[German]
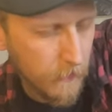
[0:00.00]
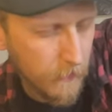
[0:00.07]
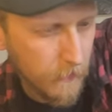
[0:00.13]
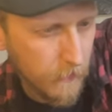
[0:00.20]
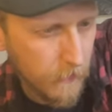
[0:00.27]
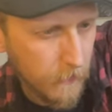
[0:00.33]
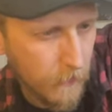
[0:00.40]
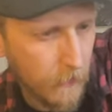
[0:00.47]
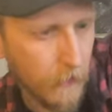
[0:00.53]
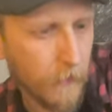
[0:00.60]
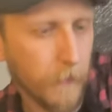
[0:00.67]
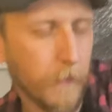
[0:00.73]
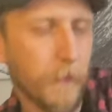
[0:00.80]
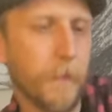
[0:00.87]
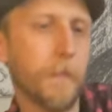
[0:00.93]
So,
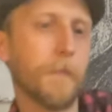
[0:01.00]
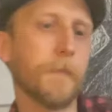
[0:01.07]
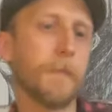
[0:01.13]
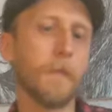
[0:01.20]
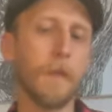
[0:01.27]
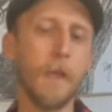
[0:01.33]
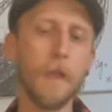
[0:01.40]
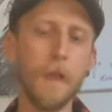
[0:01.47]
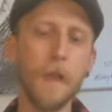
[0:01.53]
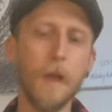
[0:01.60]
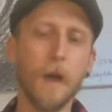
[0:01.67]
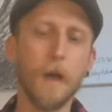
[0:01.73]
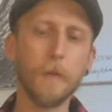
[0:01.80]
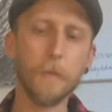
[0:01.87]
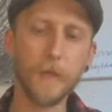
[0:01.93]

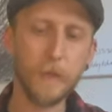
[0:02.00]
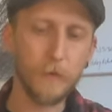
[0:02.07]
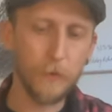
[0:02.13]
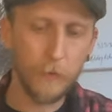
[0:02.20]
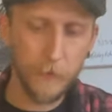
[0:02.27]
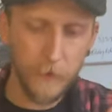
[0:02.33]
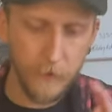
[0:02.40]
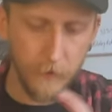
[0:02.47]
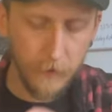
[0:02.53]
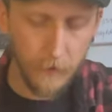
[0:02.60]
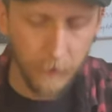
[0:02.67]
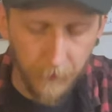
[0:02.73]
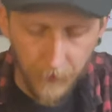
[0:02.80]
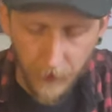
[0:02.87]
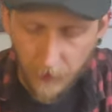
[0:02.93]
Artback-typisch,
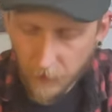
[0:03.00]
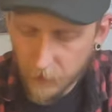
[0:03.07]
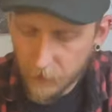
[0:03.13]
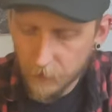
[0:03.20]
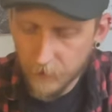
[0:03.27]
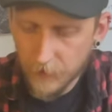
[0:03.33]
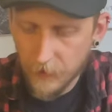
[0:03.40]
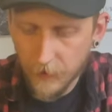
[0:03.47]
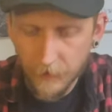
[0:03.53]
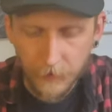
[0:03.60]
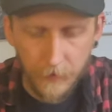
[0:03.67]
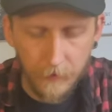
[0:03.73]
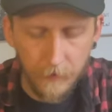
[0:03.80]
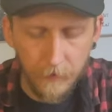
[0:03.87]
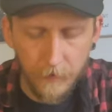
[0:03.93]
genauso wie die
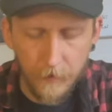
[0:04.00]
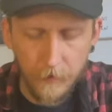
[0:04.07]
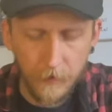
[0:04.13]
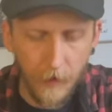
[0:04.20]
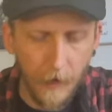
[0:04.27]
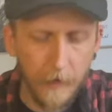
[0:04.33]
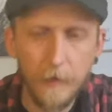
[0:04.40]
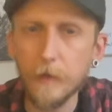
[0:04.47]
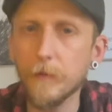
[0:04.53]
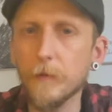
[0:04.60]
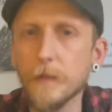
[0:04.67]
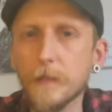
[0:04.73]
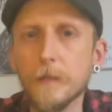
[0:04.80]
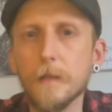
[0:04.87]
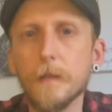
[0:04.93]
anderen Eiler
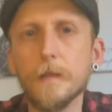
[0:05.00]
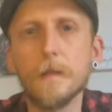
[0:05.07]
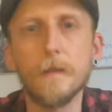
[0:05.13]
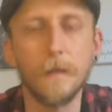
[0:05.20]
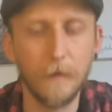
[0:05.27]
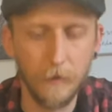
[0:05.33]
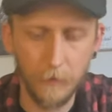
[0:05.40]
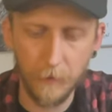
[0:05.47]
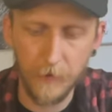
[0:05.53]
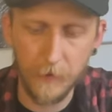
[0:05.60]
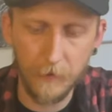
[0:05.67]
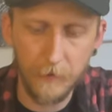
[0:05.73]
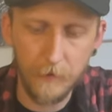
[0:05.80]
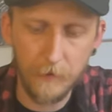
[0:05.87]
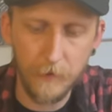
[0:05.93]
Whiskys, äh,
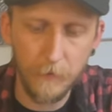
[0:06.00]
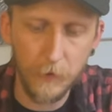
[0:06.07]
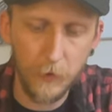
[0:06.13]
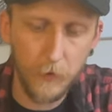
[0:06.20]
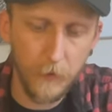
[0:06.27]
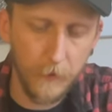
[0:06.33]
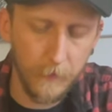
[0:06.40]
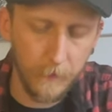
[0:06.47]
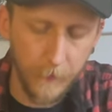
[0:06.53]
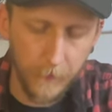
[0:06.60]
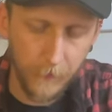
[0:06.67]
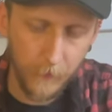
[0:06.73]
besonders die im Süden.